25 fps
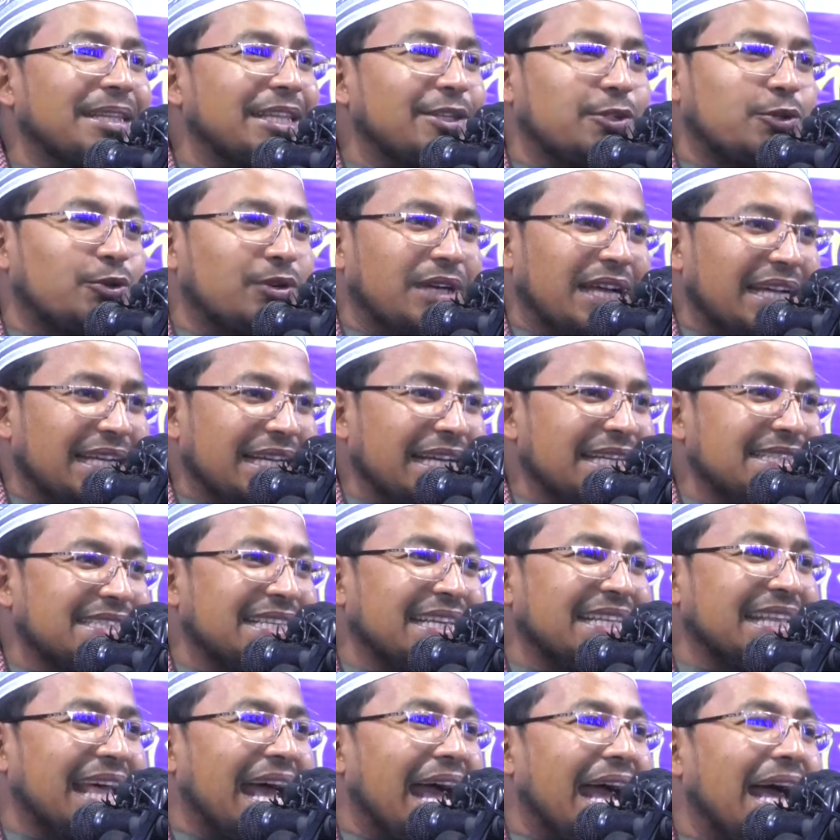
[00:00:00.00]
আমাদের ঢুকে
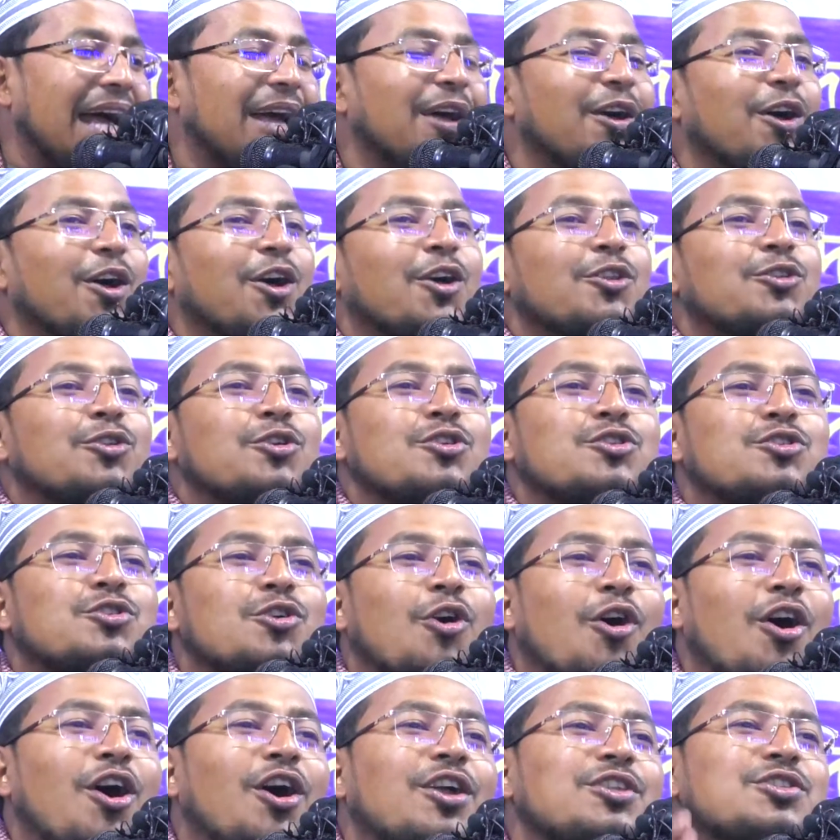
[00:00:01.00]
গিয়েছে না তো
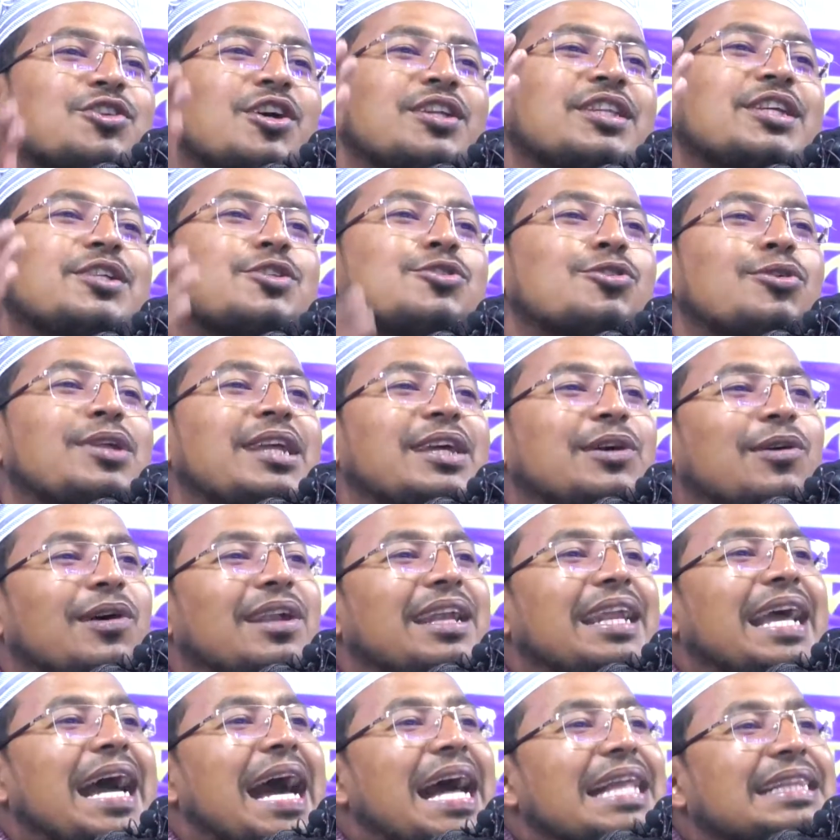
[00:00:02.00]
চোর যদি চুরি
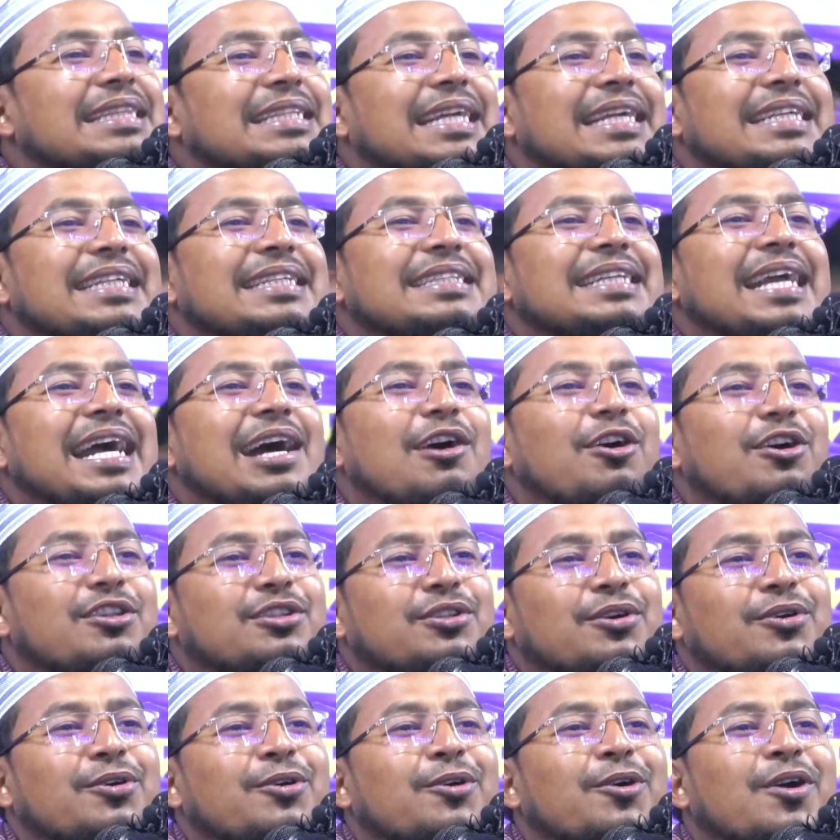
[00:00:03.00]
করলে হাত কেটে দেওয়া
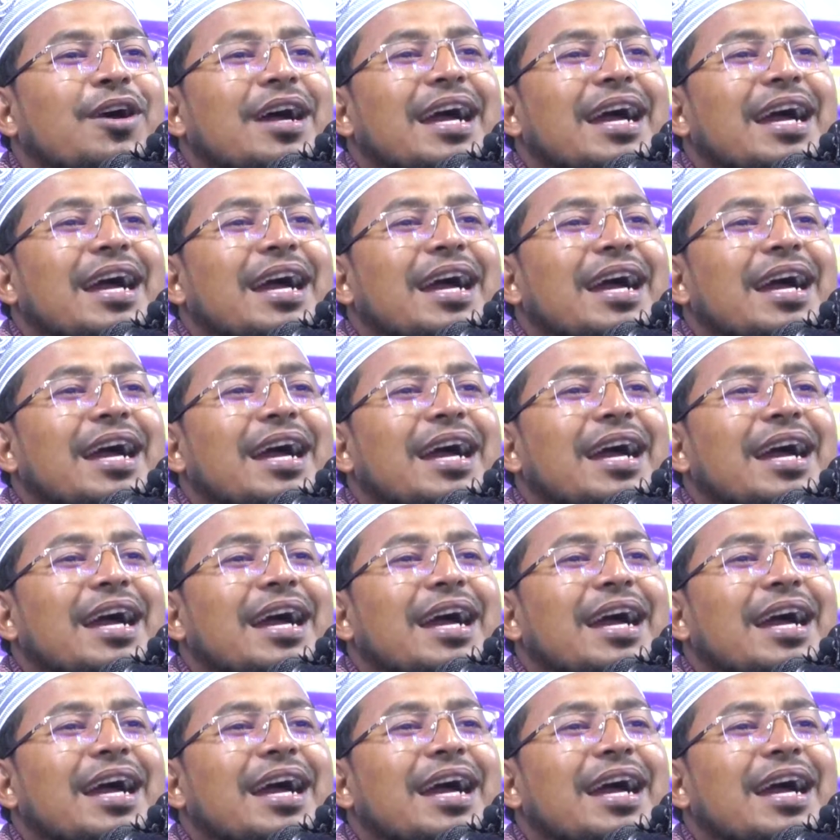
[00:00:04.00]
হতো